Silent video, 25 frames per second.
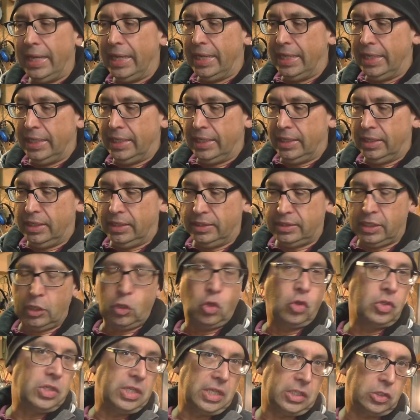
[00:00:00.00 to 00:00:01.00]
äh, dann
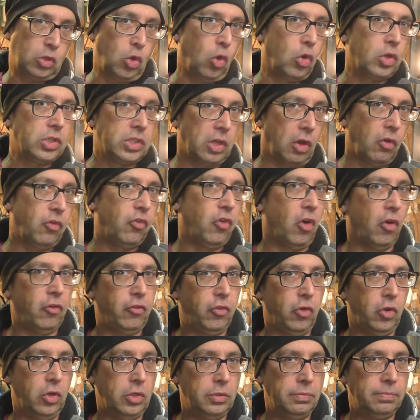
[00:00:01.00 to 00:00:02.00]
könnt ihr das Gehäuse auch
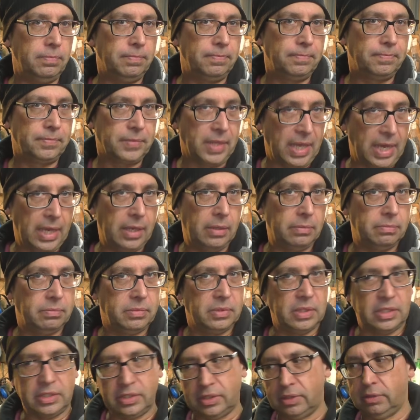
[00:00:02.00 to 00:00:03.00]
vorfüllen. Ja,
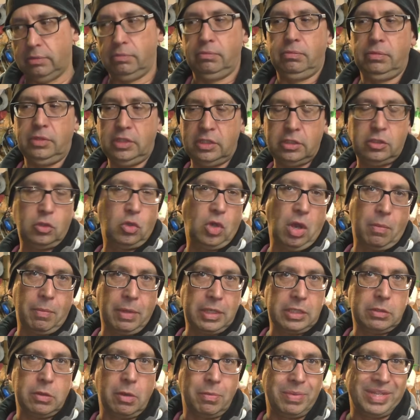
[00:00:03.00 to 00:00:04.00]
das ist sogar
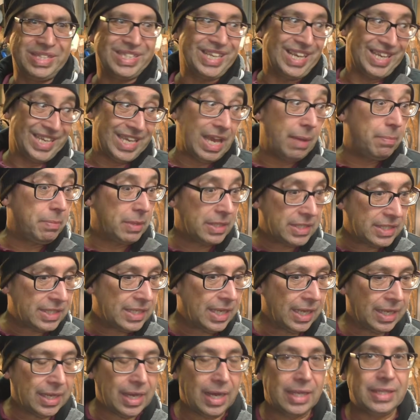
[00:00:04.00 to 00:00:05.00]
manchmal besser. Ich habe jetzt
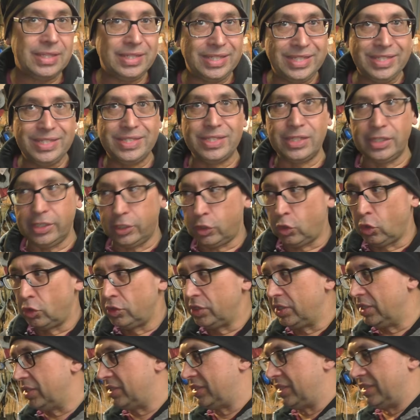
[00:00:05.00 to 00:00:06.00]
hier keinen Diesel, ich
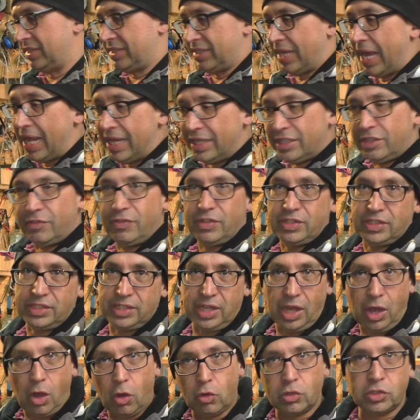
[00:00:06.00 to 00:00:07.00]
könnte jetzt das alte, was ich
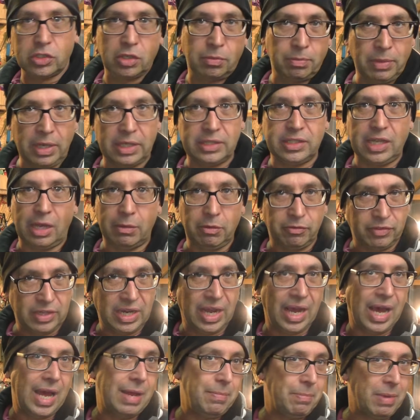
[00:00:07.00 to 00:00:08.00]
da rausgemacht habe,
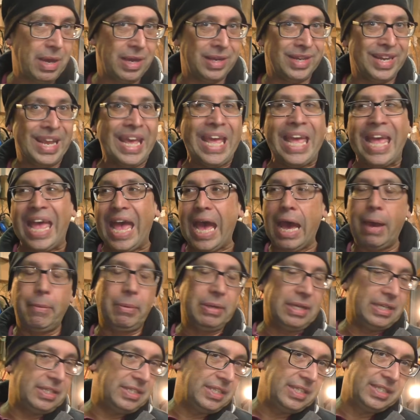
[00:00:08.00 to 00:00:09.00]
wieder reinmachen,
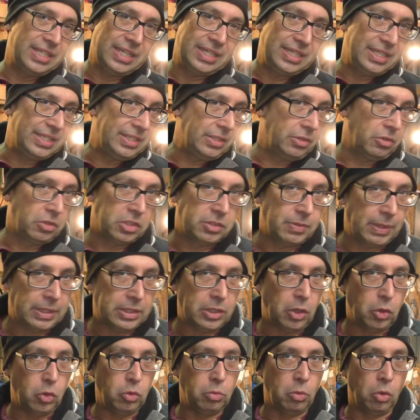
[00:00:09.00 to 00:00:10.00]
aber das ist ja nicht Sinn und Zweck
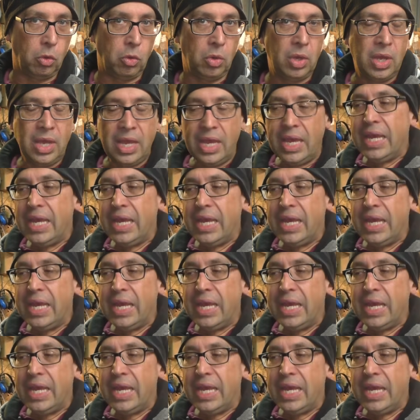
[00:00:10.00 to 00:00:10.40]
der Übung.